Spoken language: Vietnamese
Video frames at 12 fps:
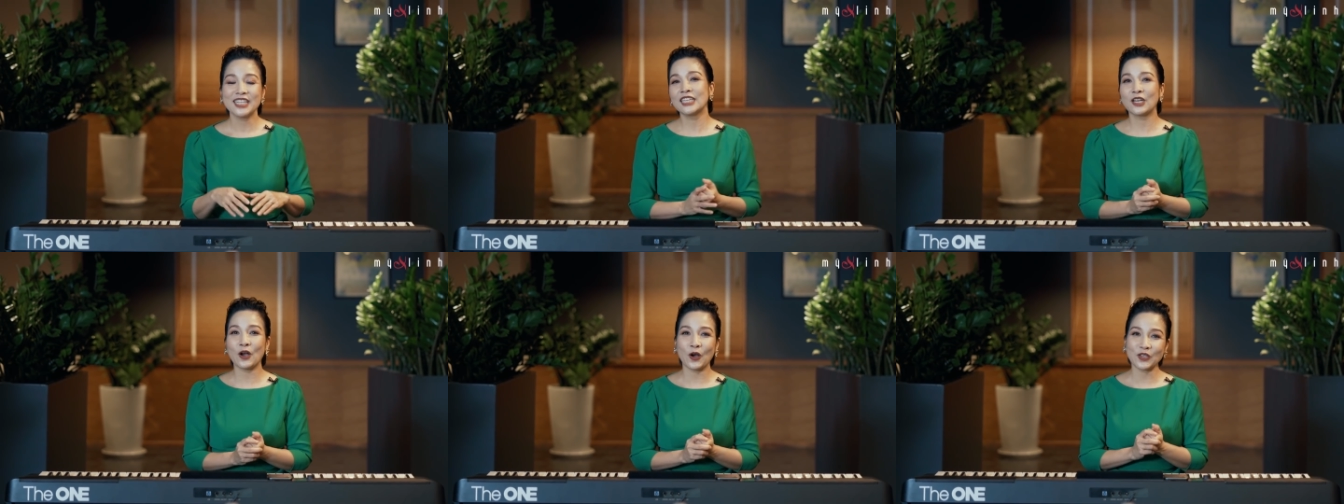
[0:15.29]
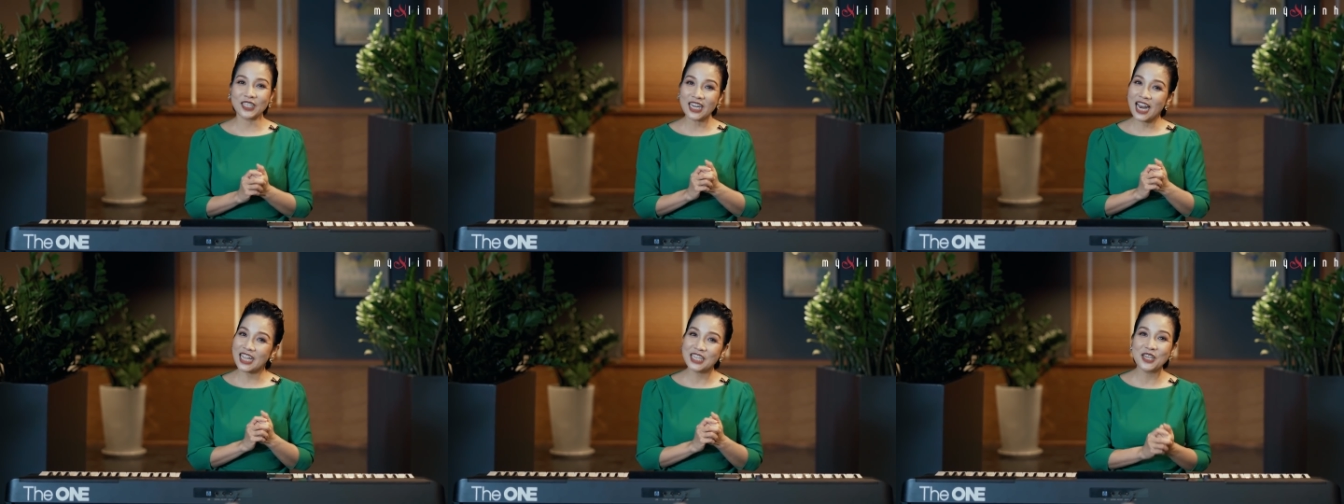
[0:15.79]
Thì có
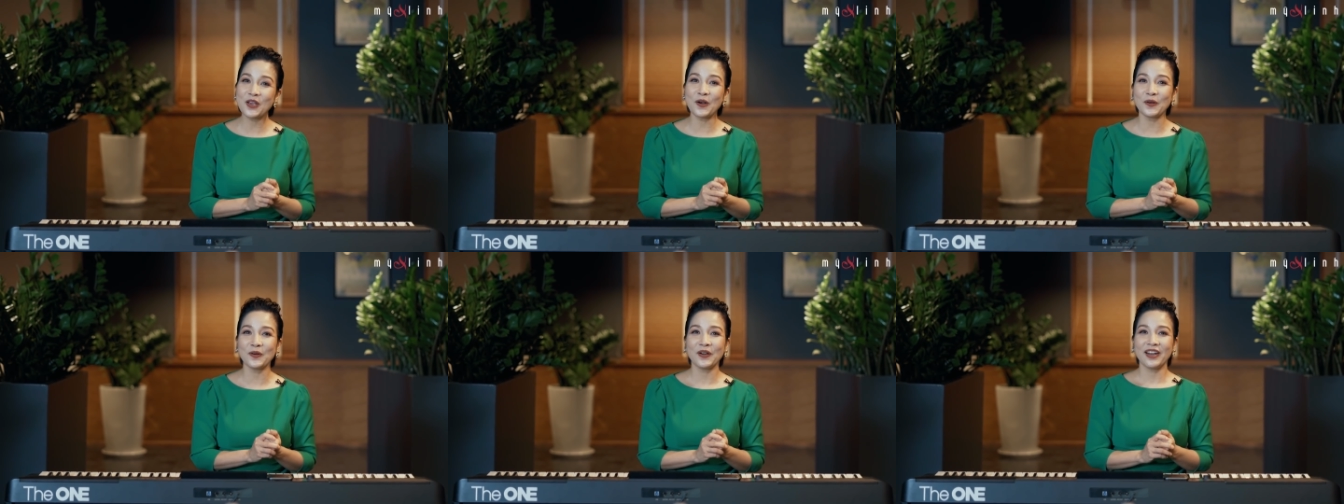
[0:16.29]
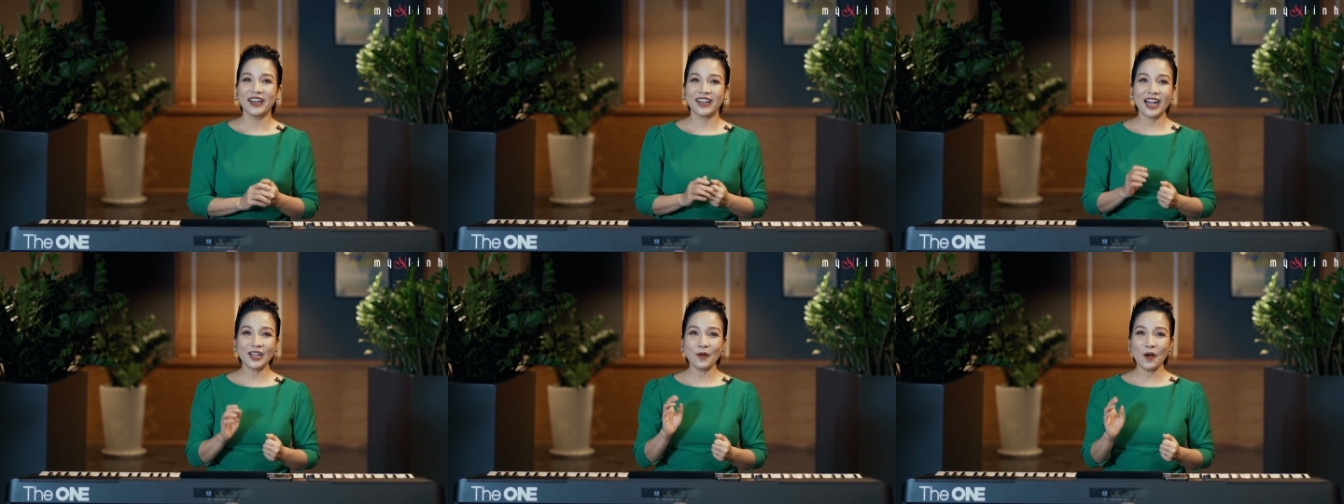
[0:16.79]
rất là nhiều
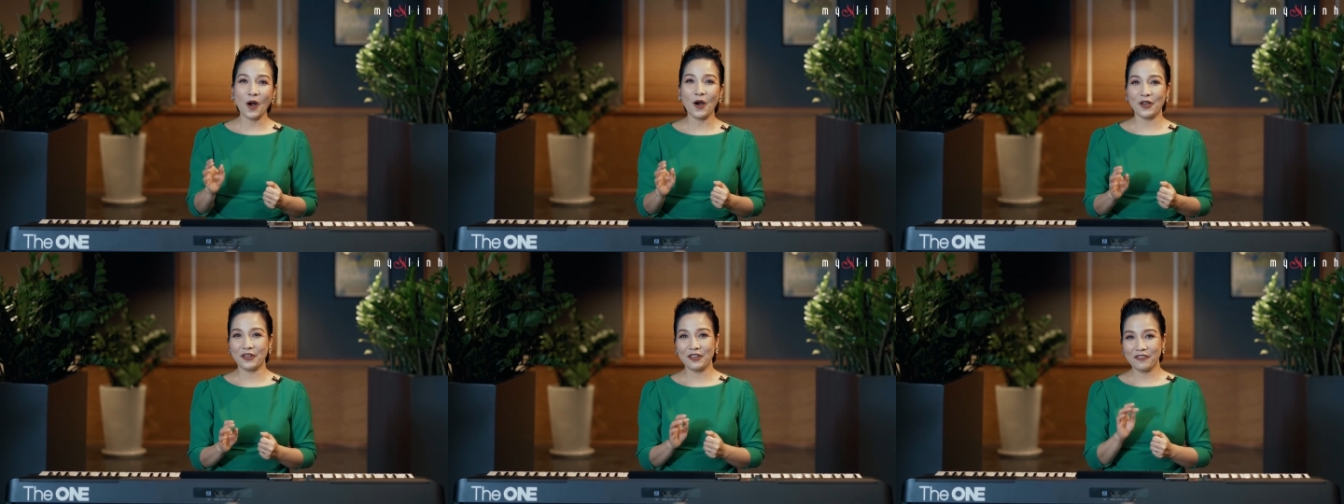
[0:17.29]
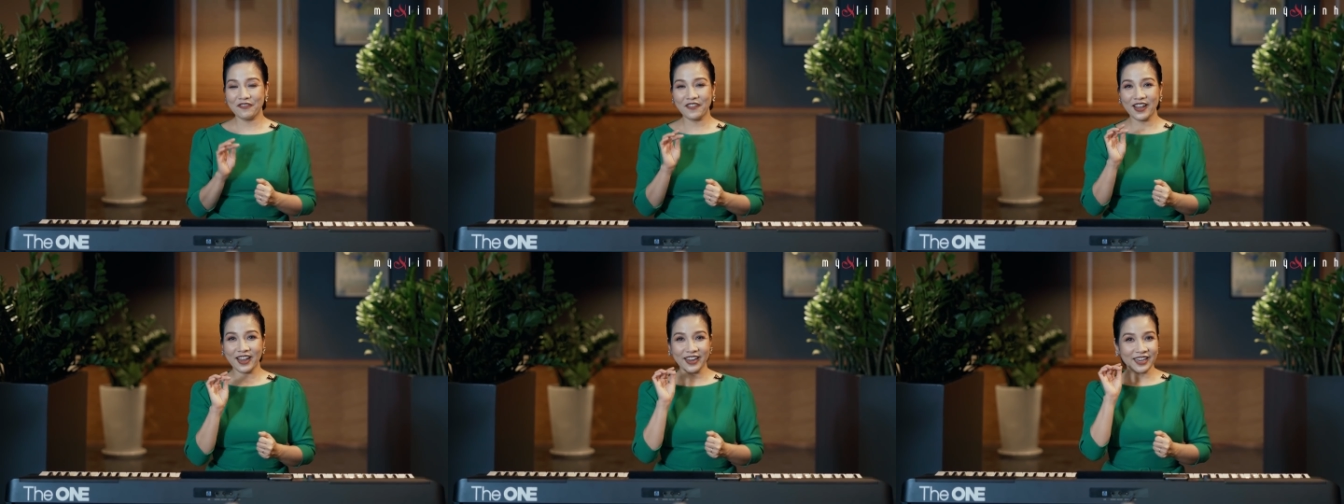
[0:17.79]
các câu hỏi
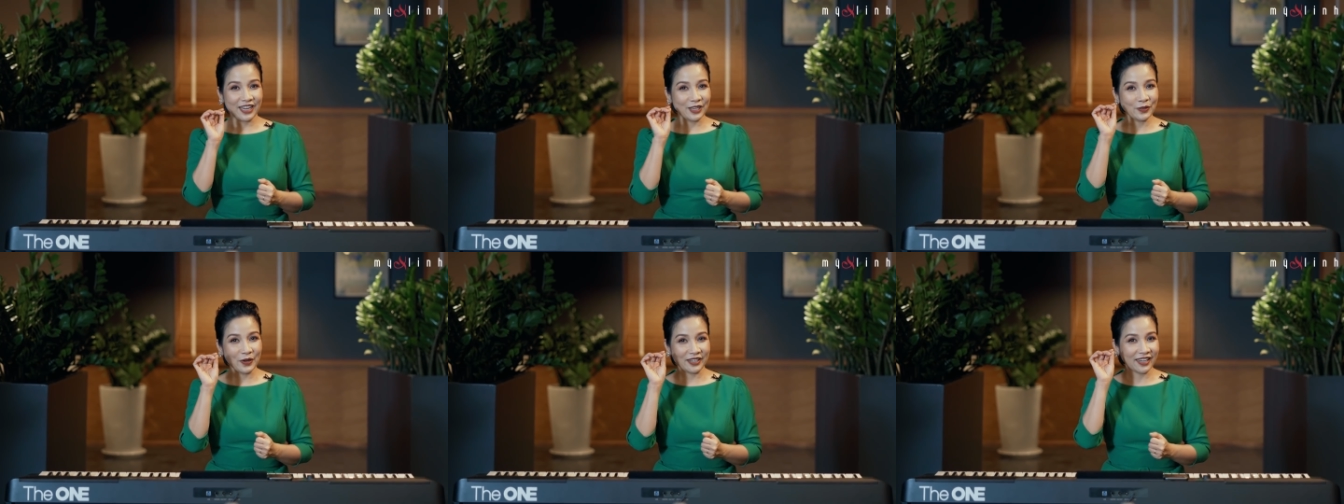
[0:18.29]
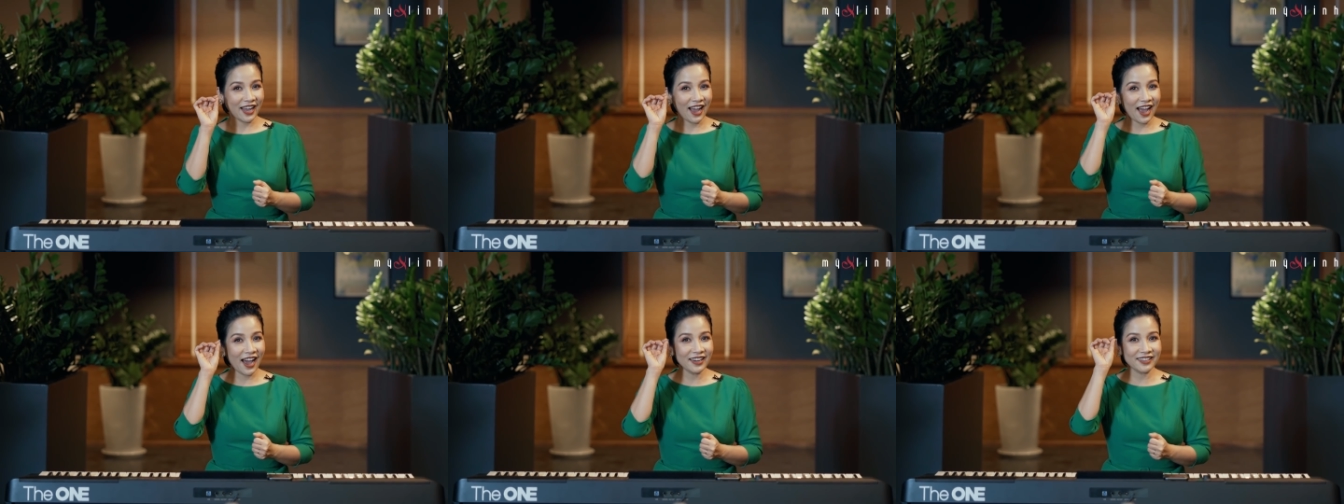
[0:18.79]
về kỹ thuật
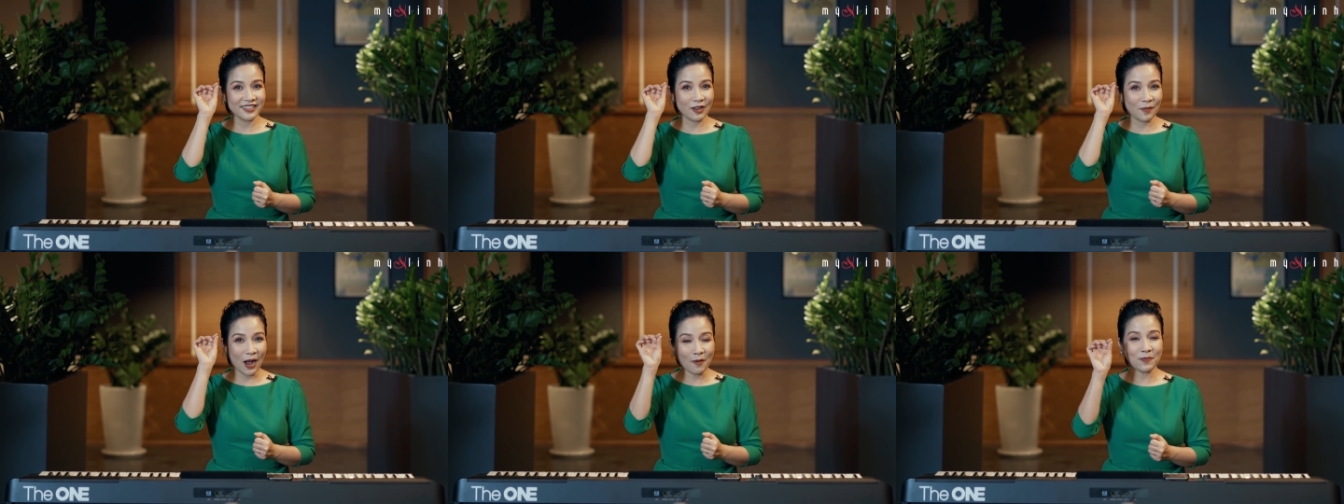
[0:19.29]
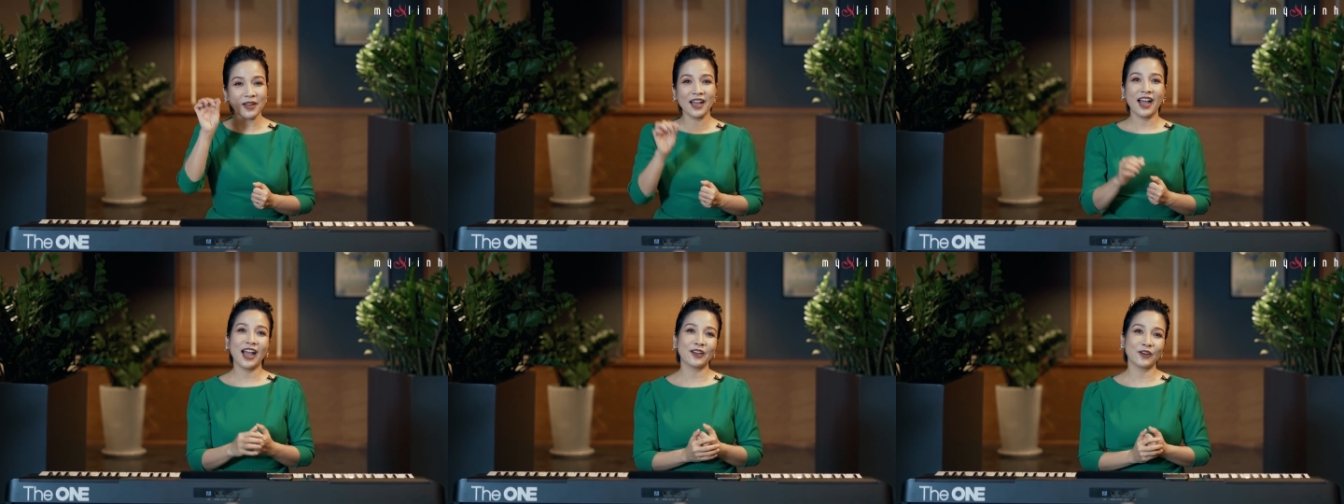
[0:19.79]
hát giọng óc
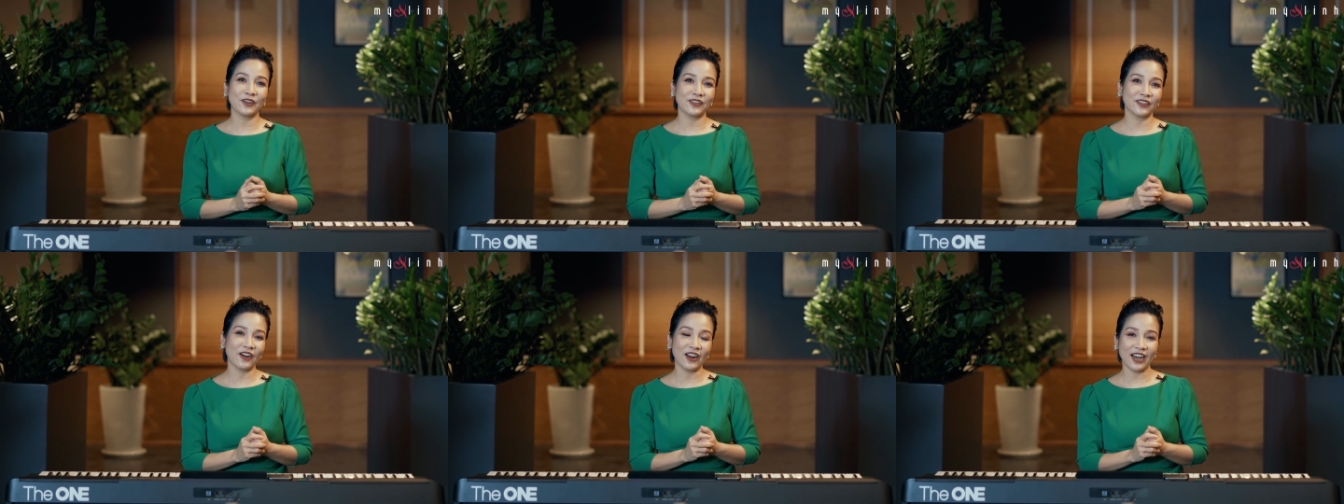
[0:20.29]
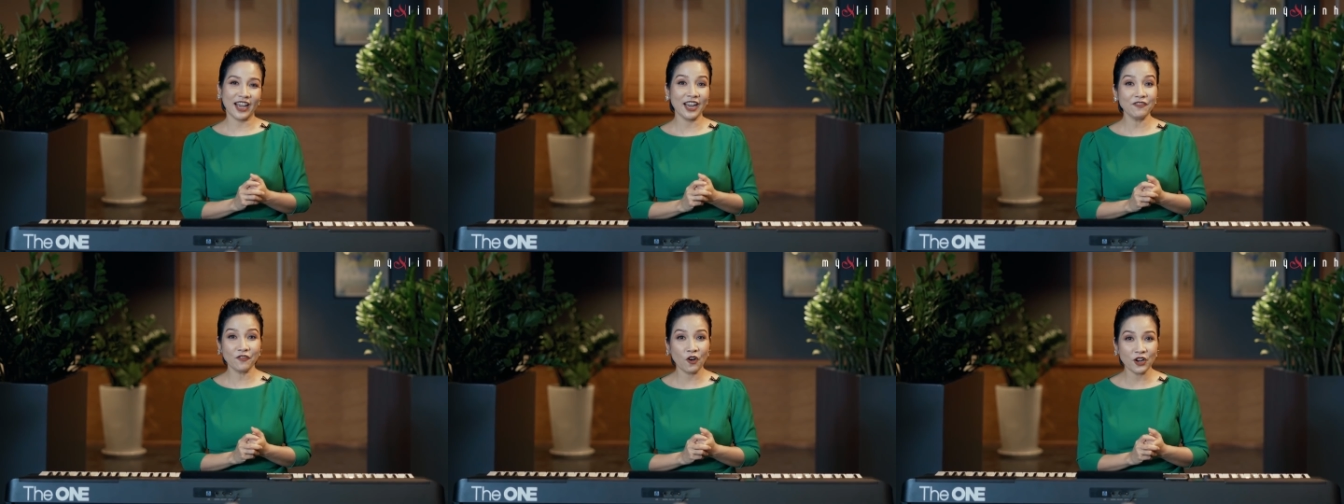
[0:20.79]
hay còn gọi là
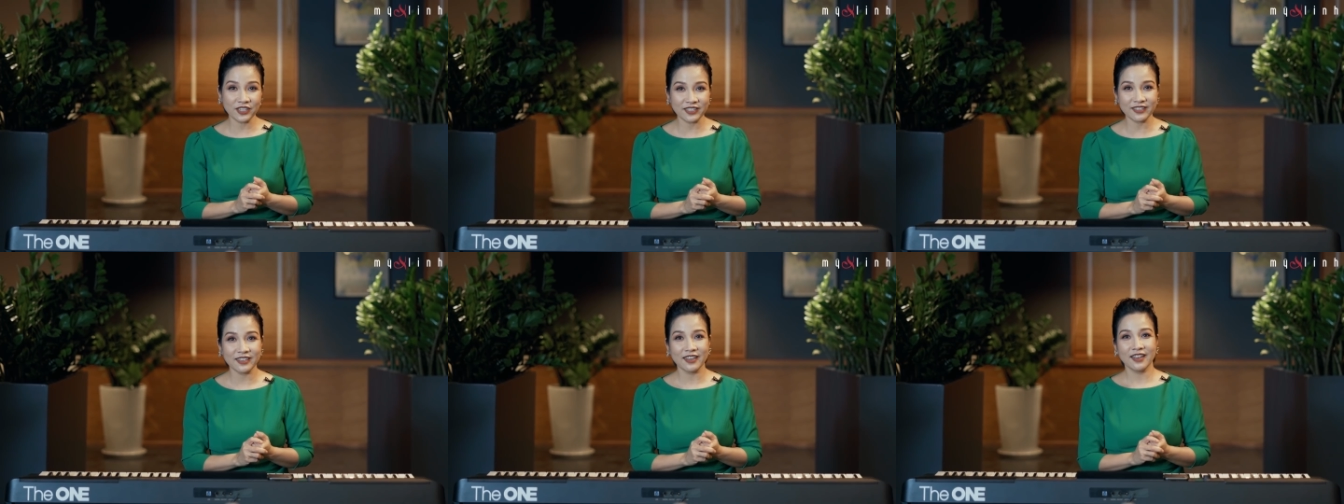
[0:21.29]
head voice